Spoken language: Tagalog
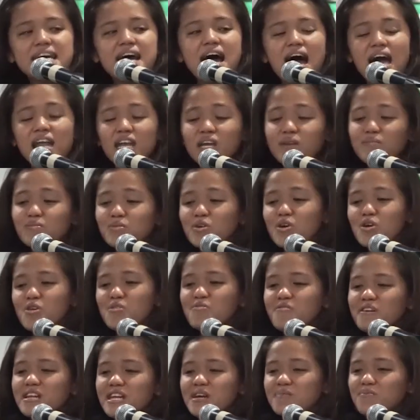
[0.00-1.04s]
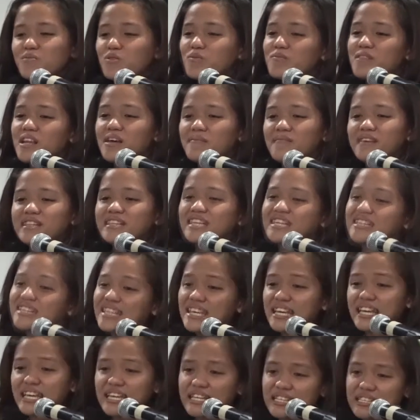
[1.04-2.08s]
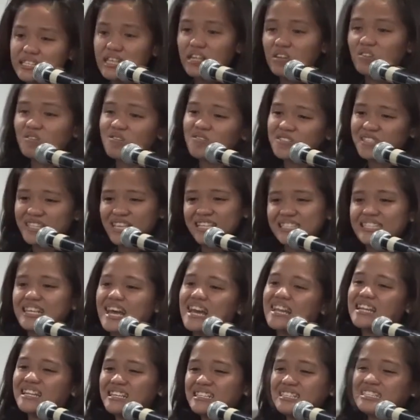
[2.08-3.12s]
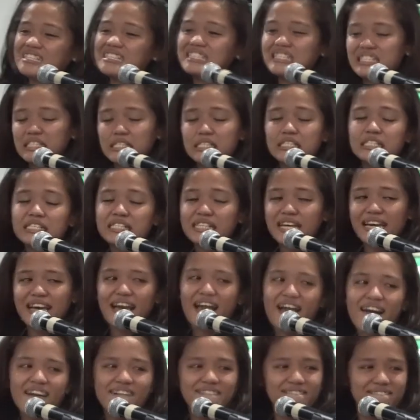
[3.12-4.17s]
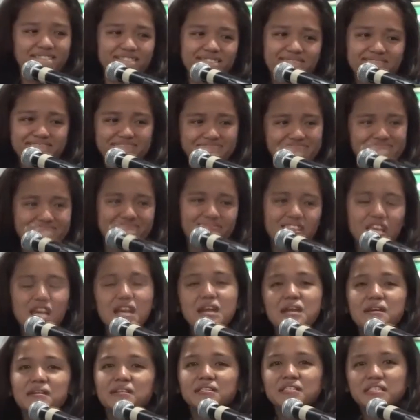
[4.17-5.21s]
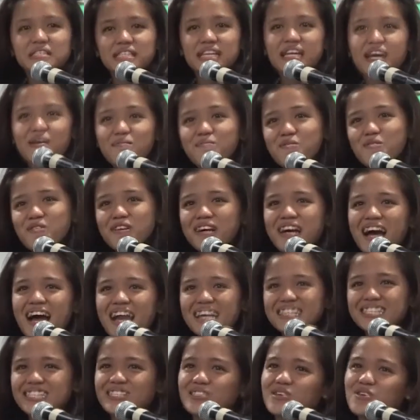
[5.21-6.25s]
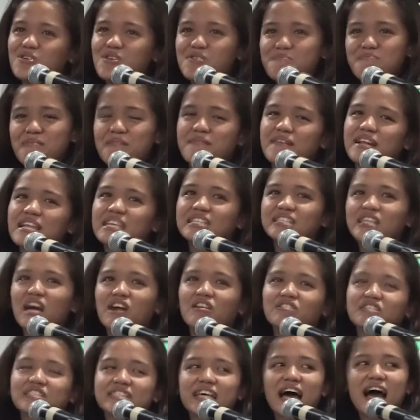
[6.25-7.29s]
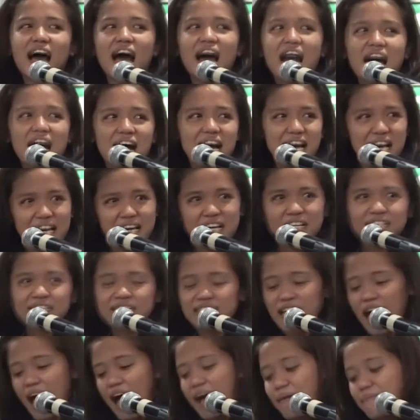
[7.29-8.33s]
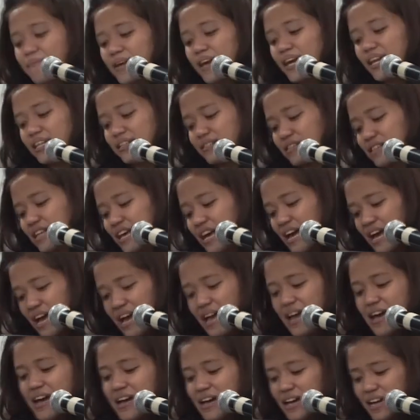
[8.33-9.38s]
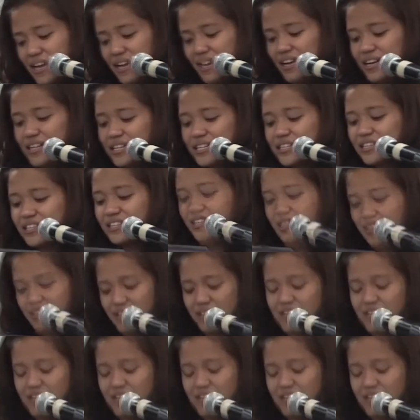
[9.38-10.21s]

alam kong walang problema na di nalulutasan. Kaya, kaya bukas, o oh, babalik na ako sa, sa amin. Hin-